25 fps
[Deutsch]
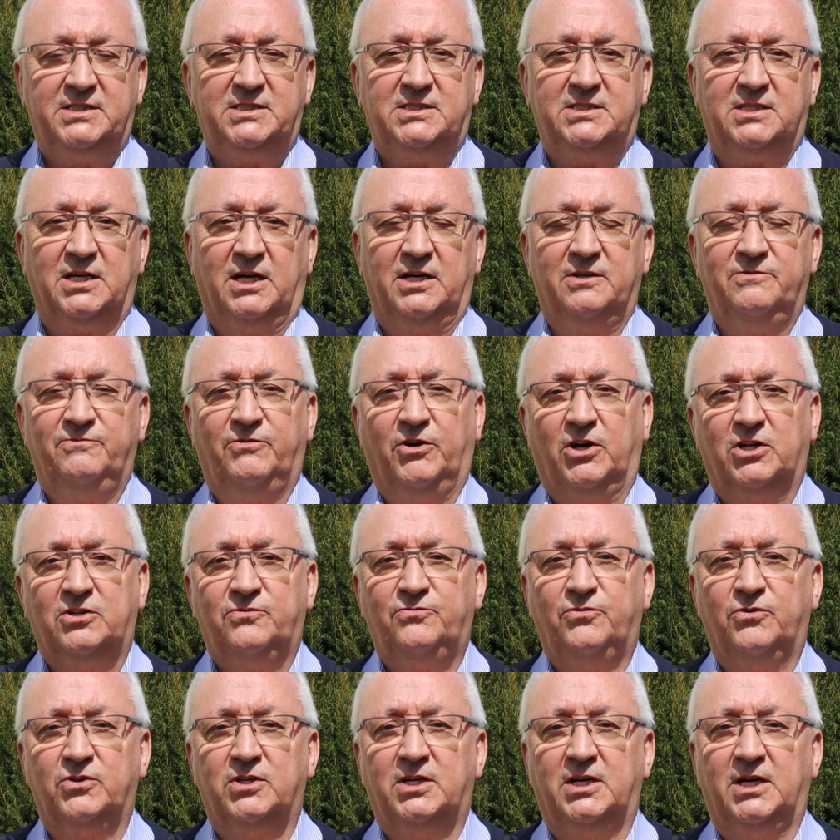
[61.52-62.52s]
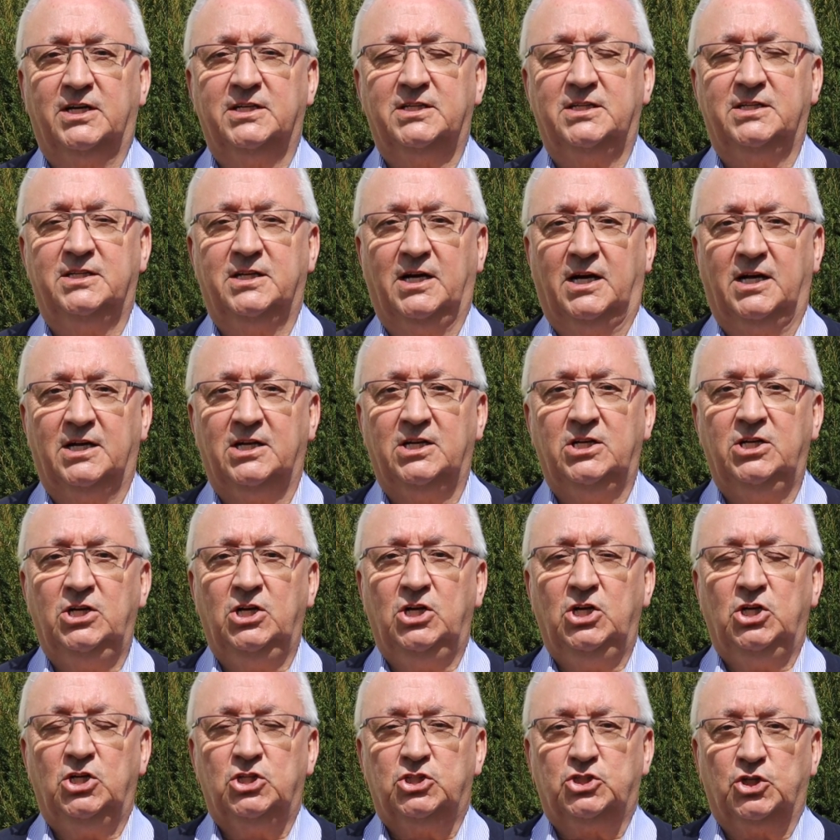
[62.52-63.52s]
ist ein Wort von Kardinal
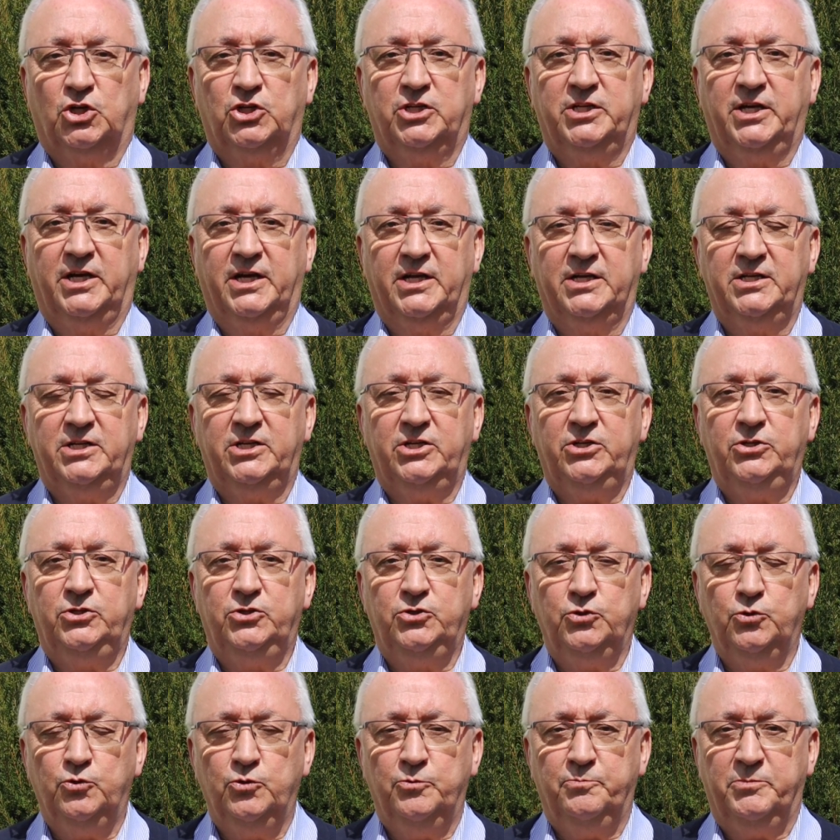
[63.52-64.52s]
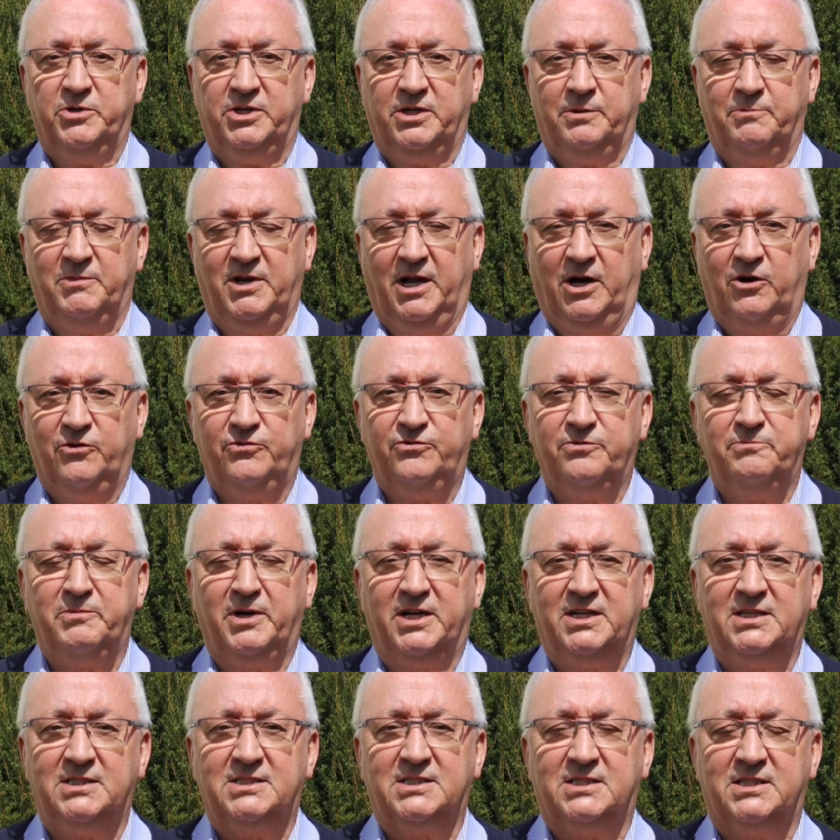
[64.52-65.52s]
John Henry Newman im Laufe
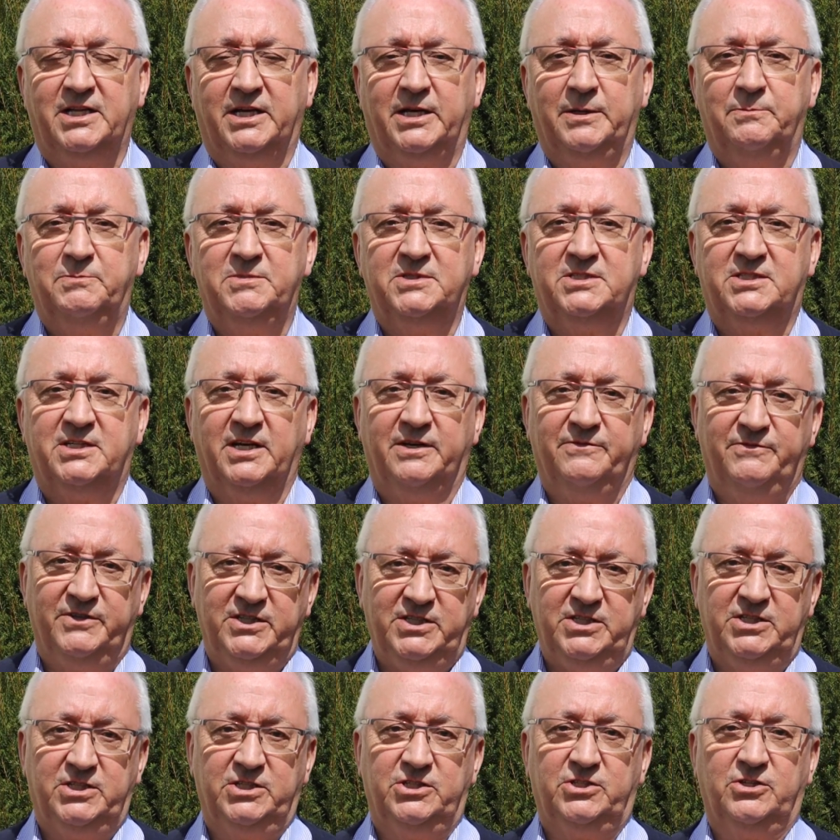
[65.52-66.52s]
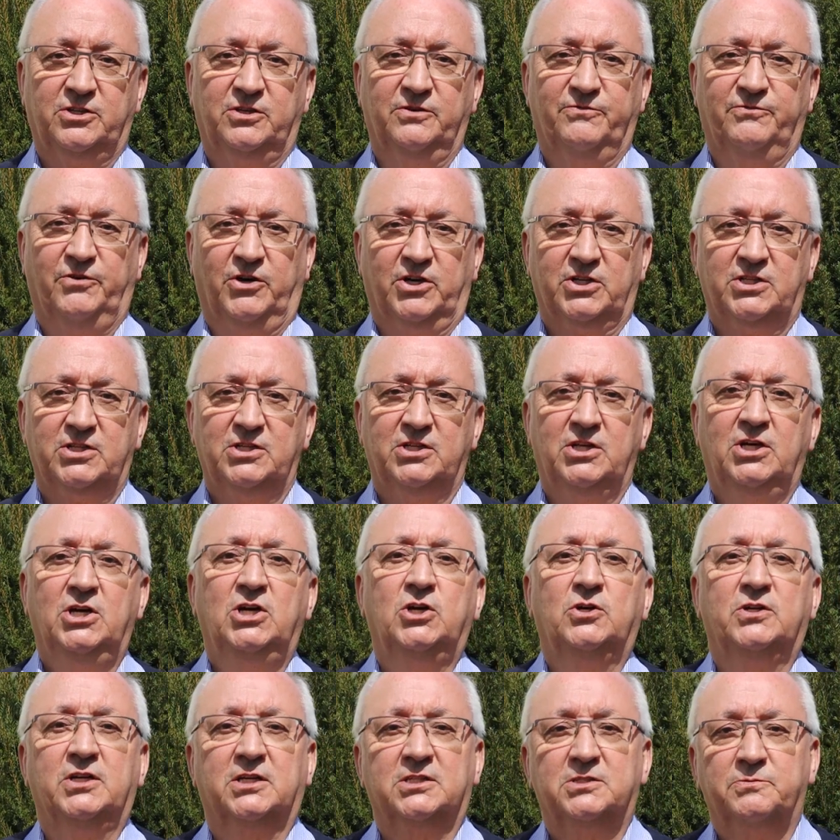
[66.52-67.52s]
meines Lebens sehr wichtig geworden.
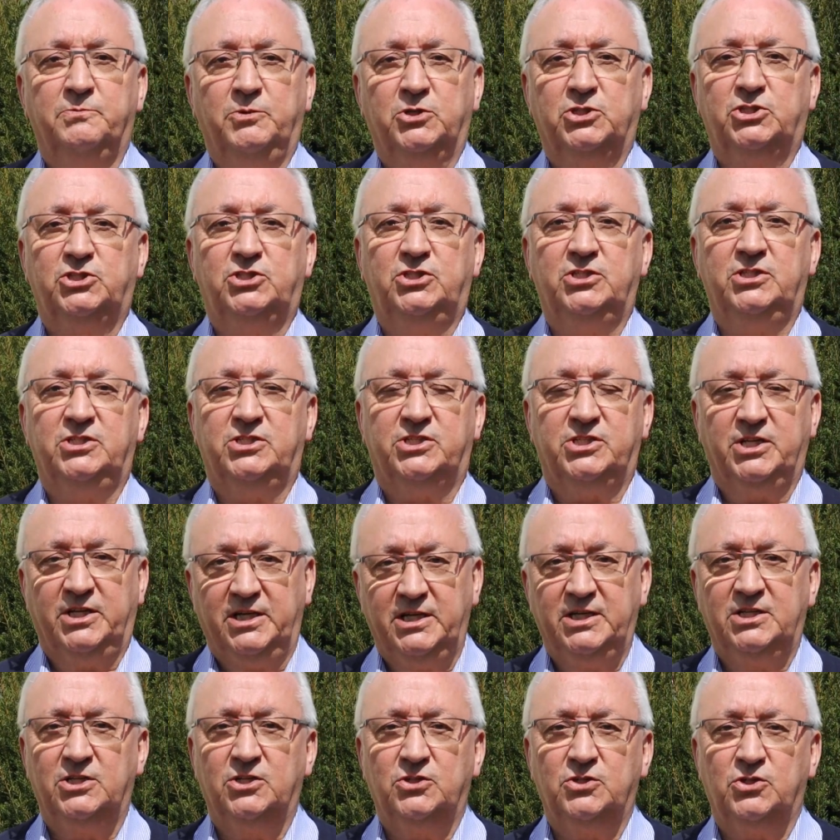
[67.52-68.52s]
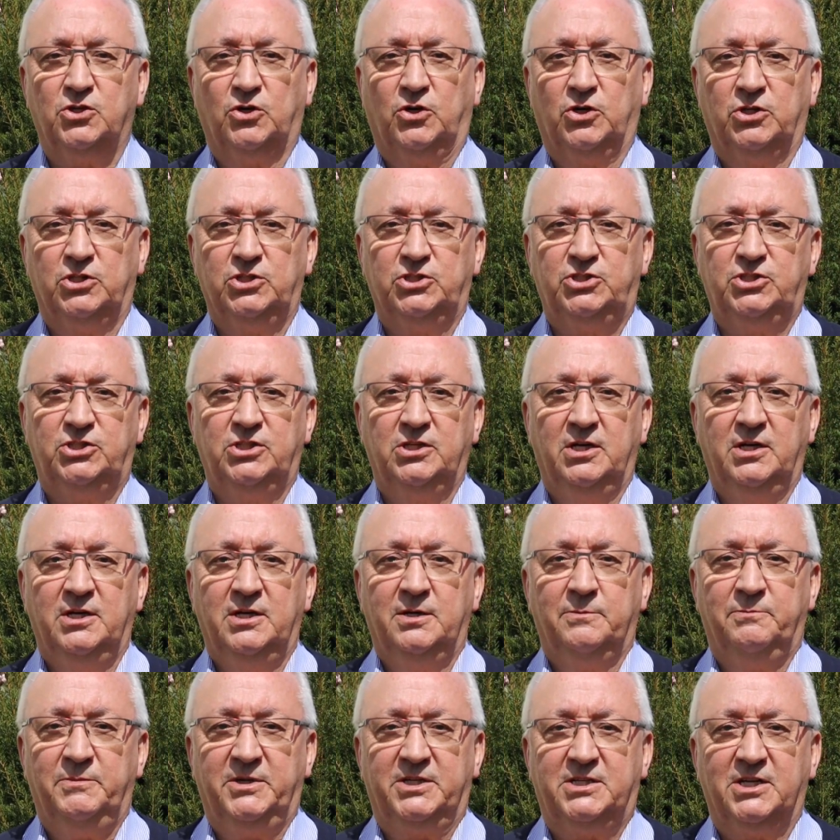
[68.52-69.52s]
Und das möchte ich Ihnen und euch
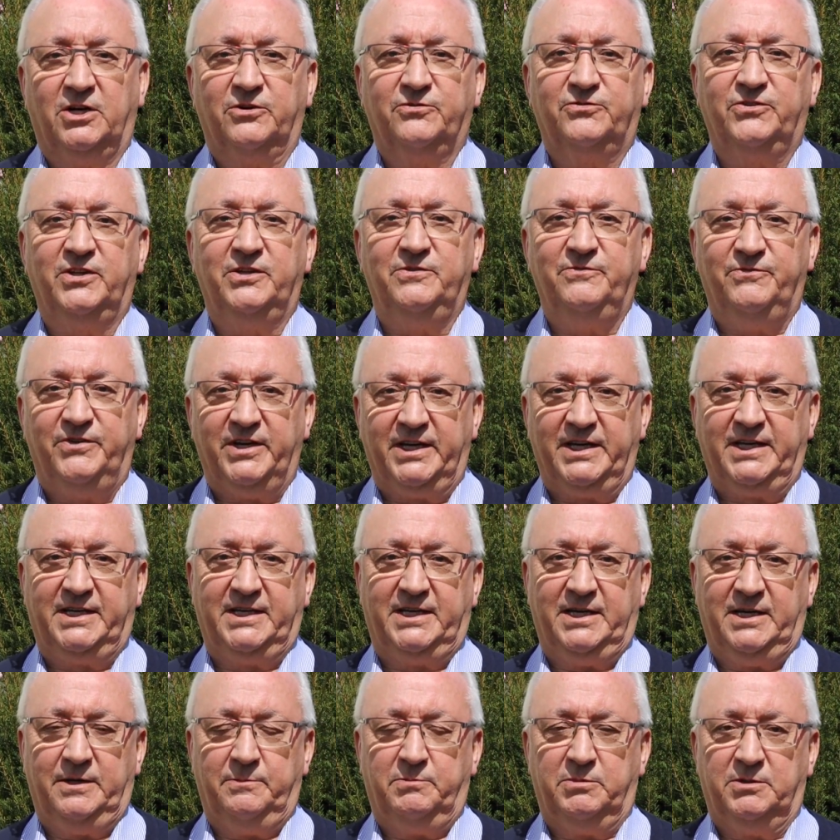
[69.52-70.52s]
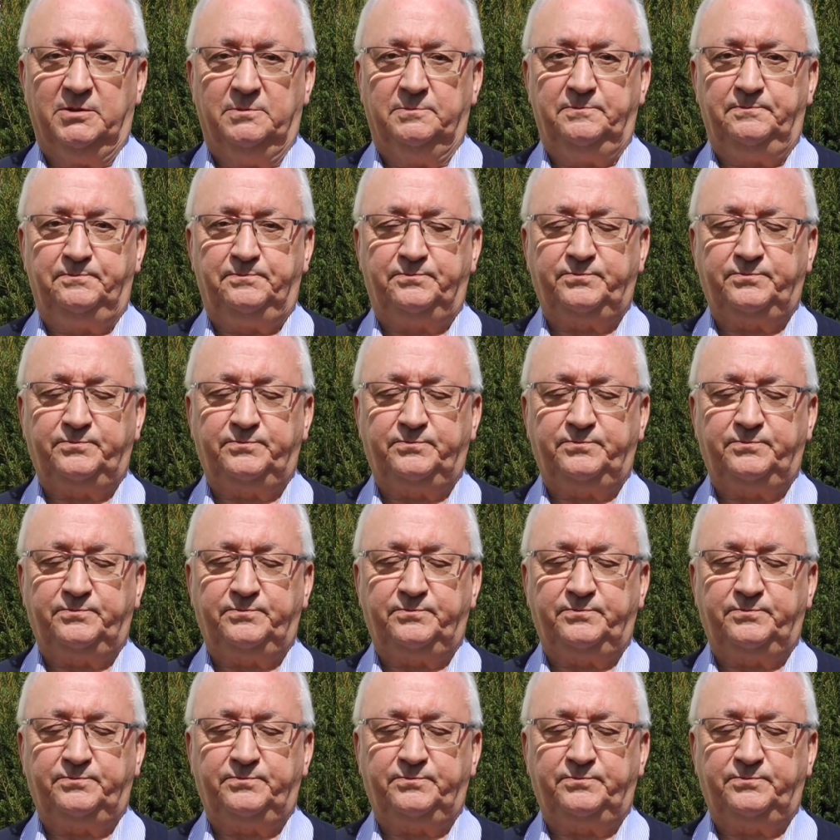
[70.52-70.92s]
mit auf den Weg geben.